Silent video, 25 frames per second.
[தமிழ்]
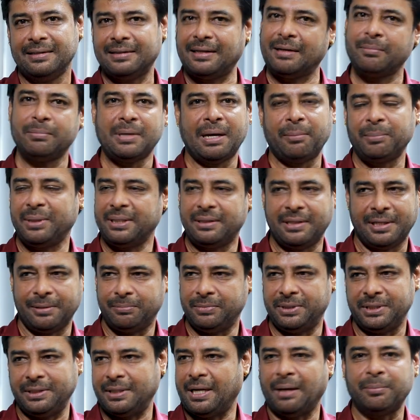ஆமாம்
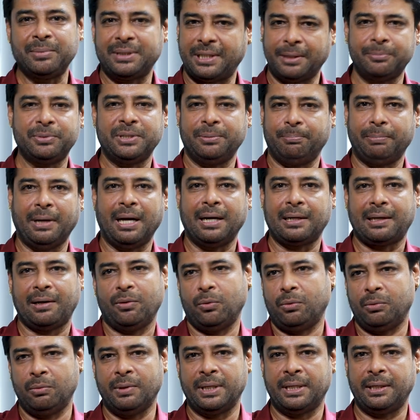அமிதாப்ஜி நான் அமிதாப்ஜி பார்க்கல
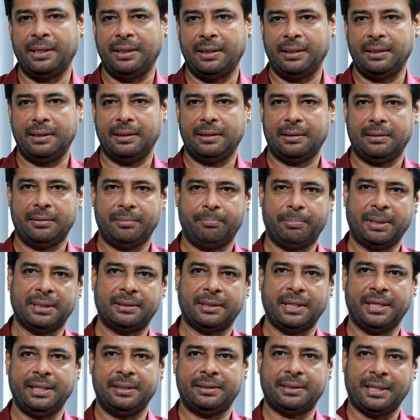ஒரு வாட்டி
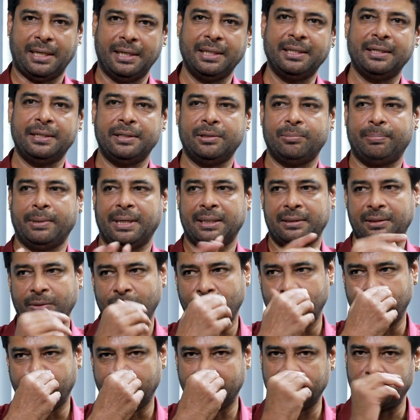பத்தடி தள்ளி நின்று பார்த்த
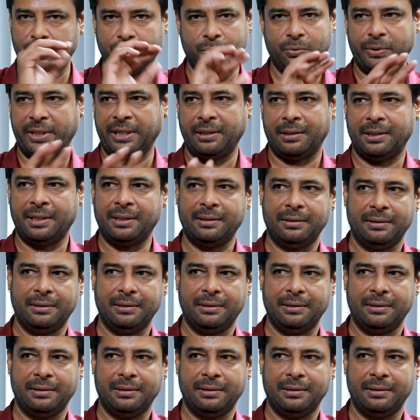ஒரு படம் ஷூட்டிங்கில்